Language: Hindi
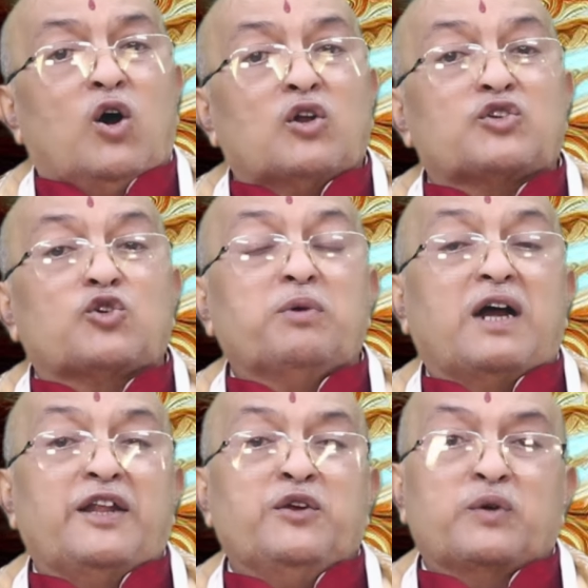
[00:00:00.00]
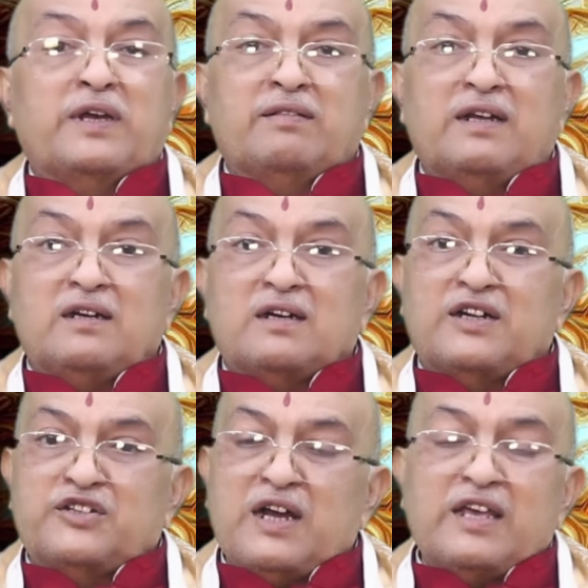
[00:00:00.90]
और शुभ कार्यों के अंदर
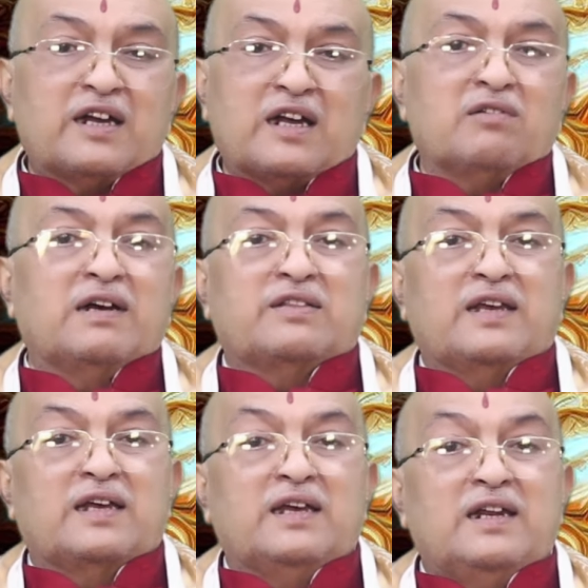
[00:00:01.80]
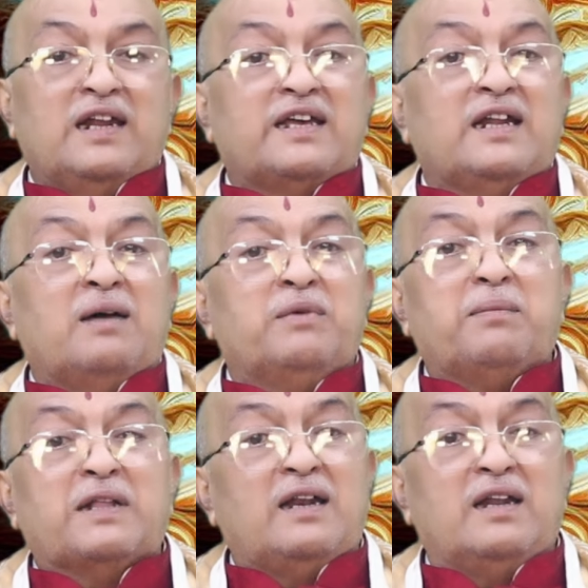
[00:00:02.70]
खर्चा ये करवाते हैं लेकिन अब ये
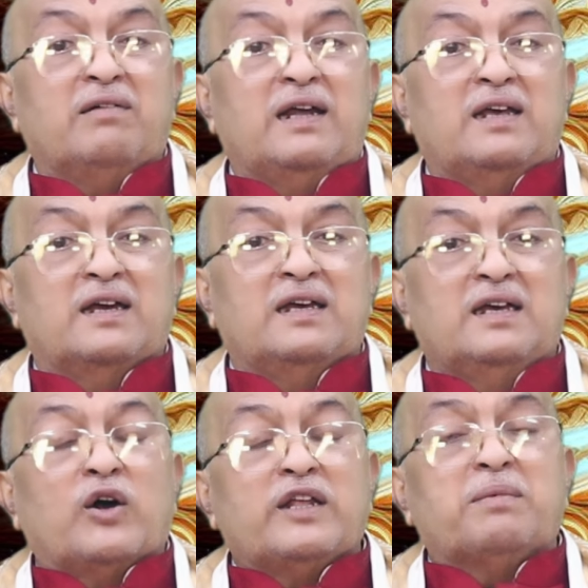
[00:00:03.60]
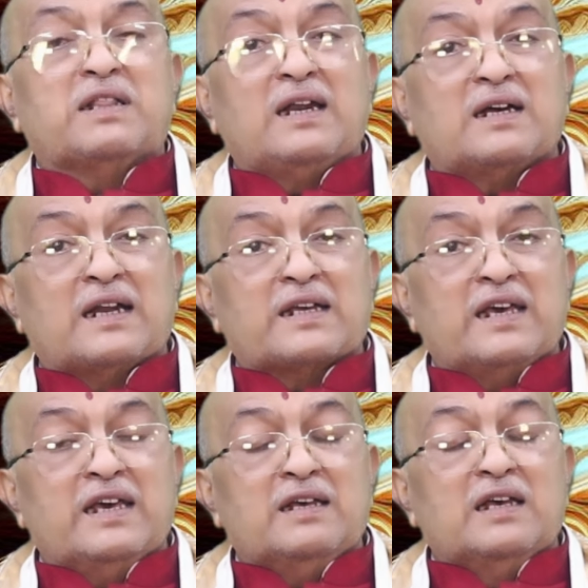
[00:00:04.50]
बदलने वाले हैं और ये बदल
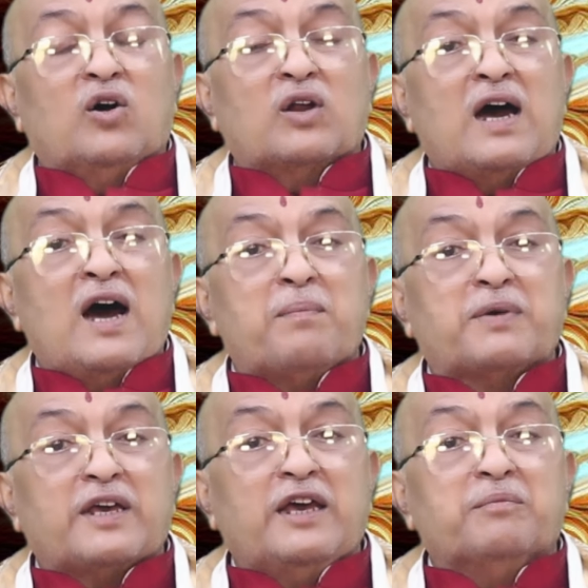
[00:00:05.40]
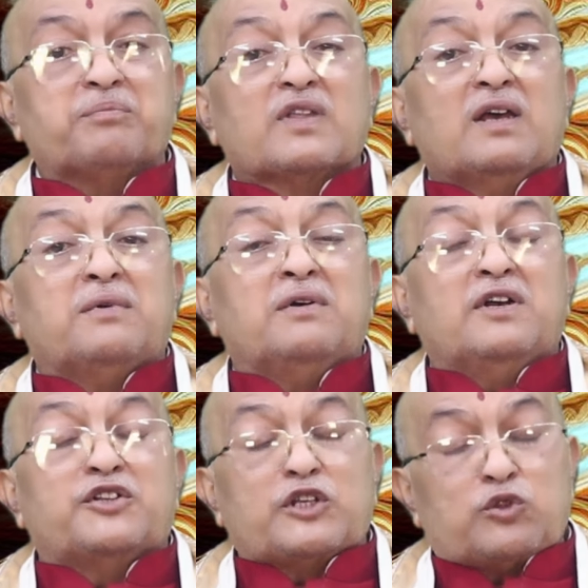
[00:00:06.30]
करके और आपके
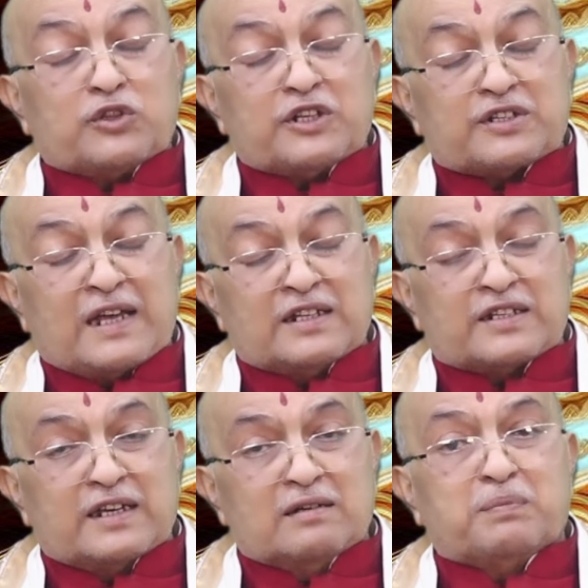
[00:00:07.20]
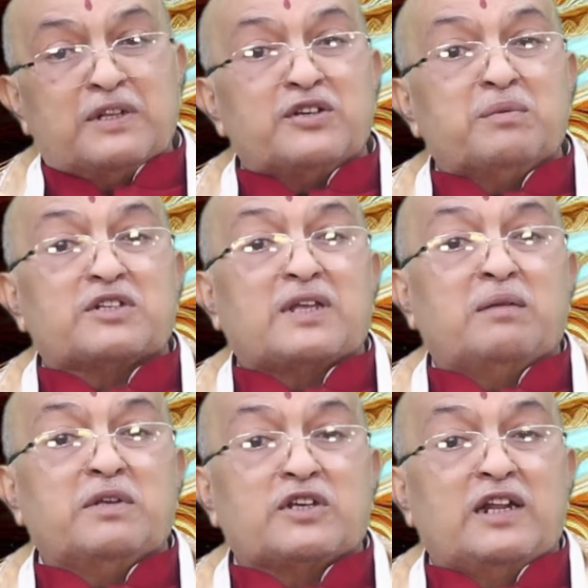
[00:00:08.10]
चतुर्थ स्थान से पंचम स्थान
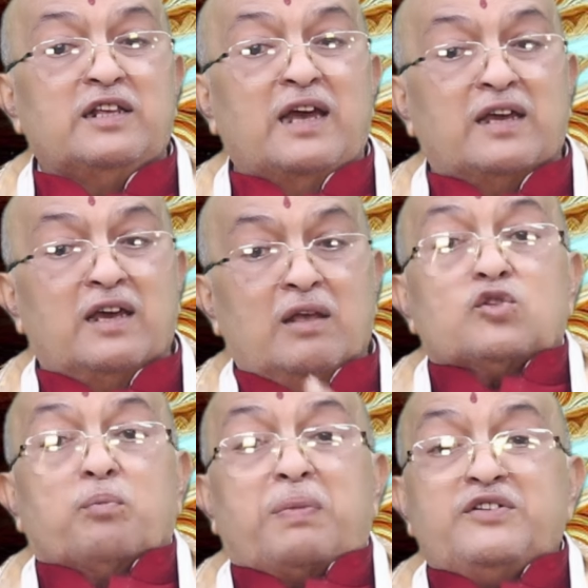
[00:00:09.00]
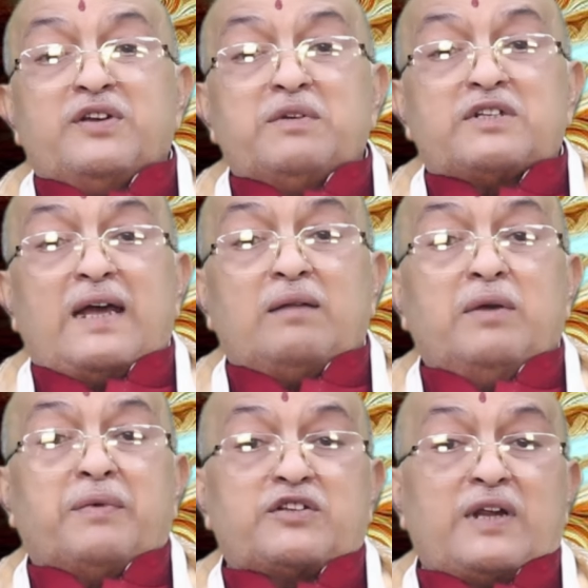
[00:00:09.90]
में चले जाएंगे तो पंचम स्थान में
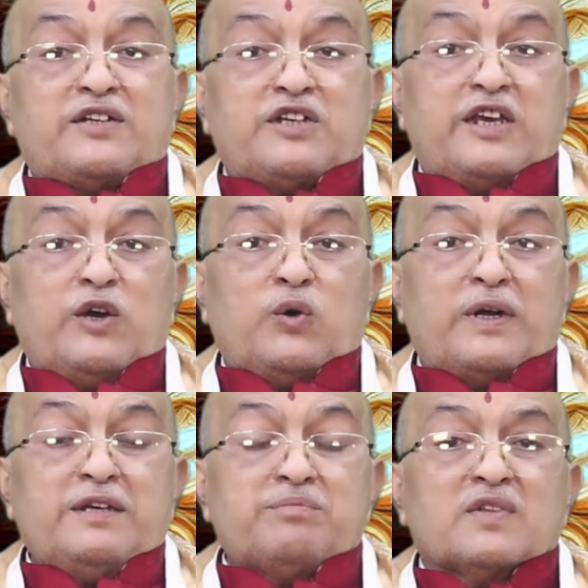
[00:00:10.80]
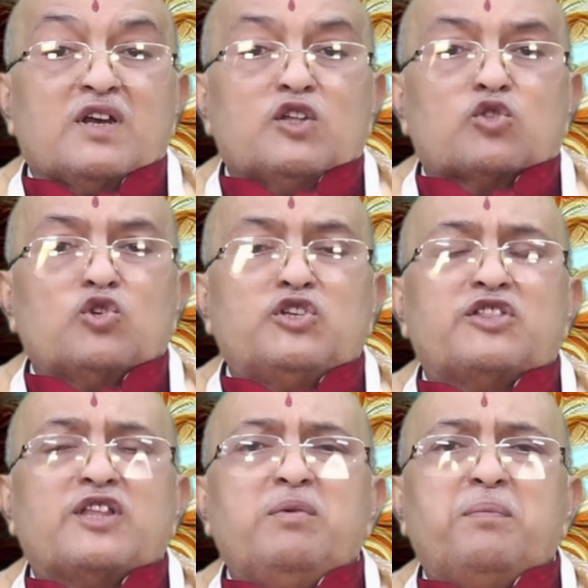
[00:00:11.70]
वृष राशि के होंगे तो
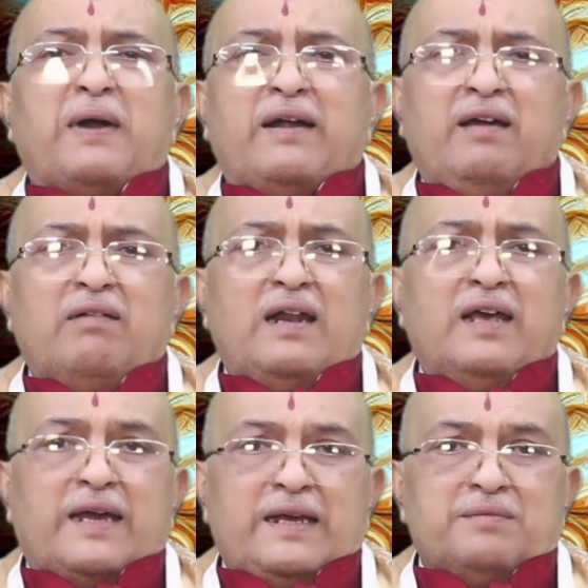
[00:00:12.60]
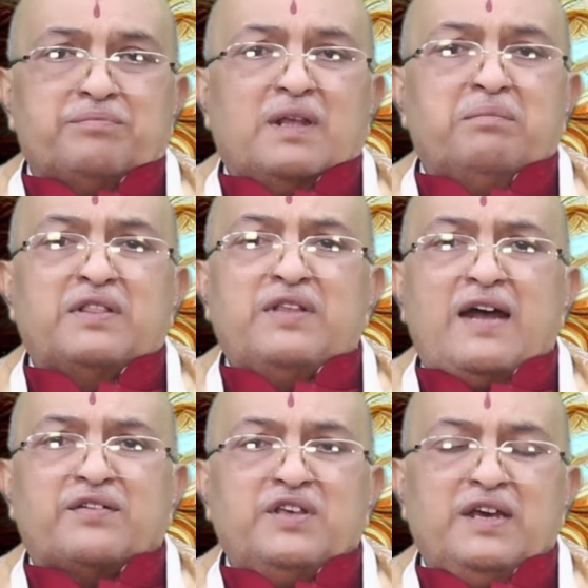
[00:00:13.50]
जितने भी पढ़ने वाले हैं
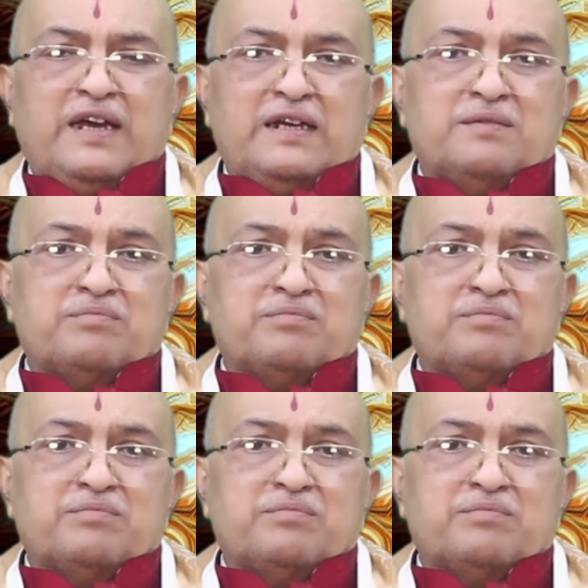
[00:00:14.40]
विद्यार्थी हैं